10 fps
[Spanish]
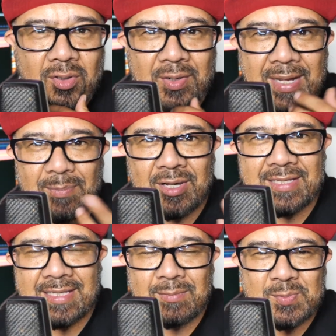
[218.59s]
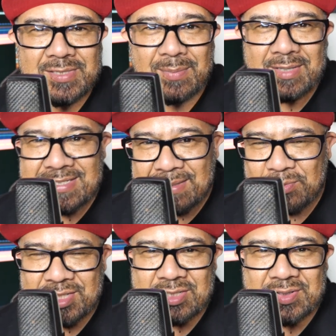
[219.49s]
Otro ejemplo que tenemos, pues también este
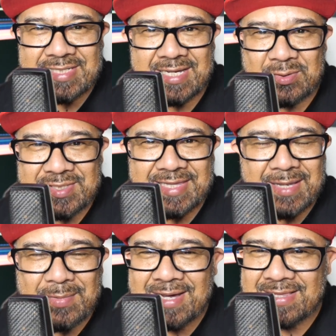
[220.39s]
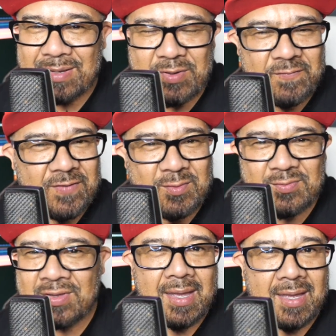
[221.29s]
muchacho que sacó este tema que también fue
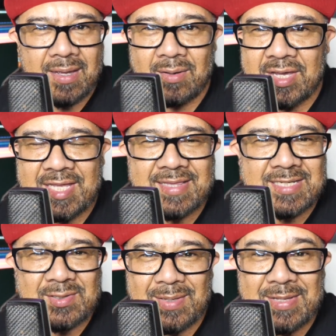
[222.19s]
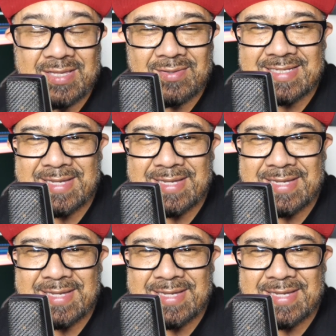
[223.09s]
un eh, hit de solamente una